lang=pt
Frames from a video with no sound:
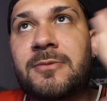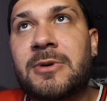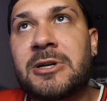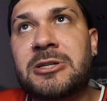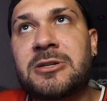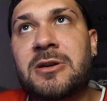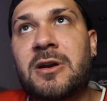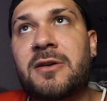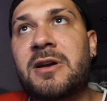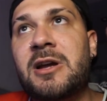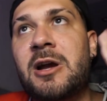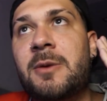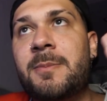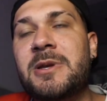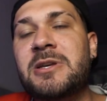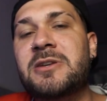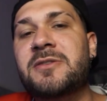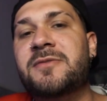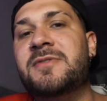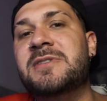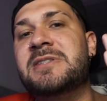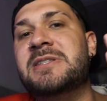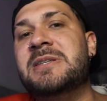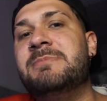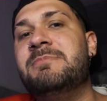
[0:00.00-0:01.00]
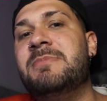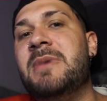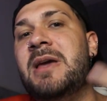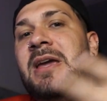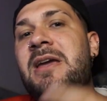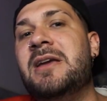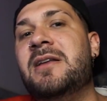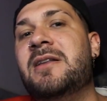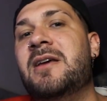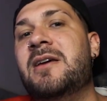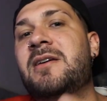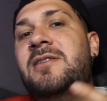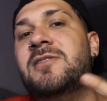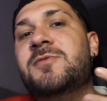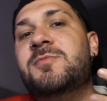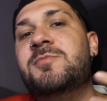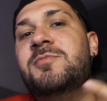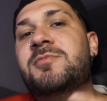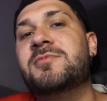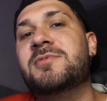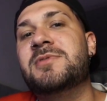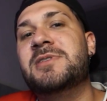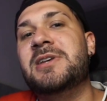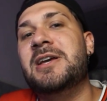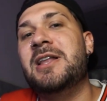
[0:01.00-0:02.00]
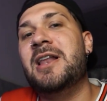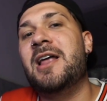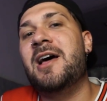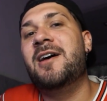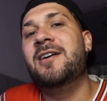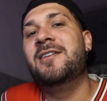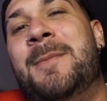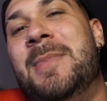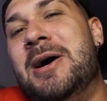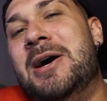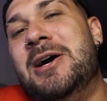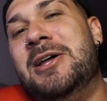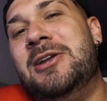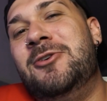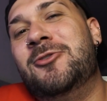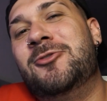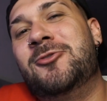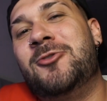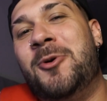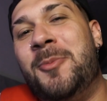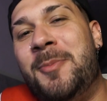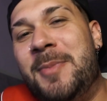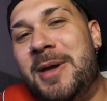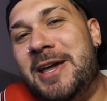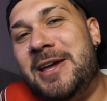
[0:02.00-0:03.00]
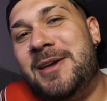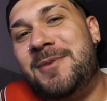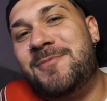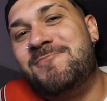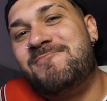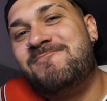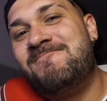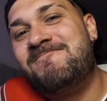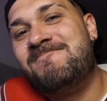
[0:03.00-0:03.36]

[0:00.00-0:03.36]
acho que eu realmente ia fazer bem, né? Tipo, sei lá. Mano, eu tomei.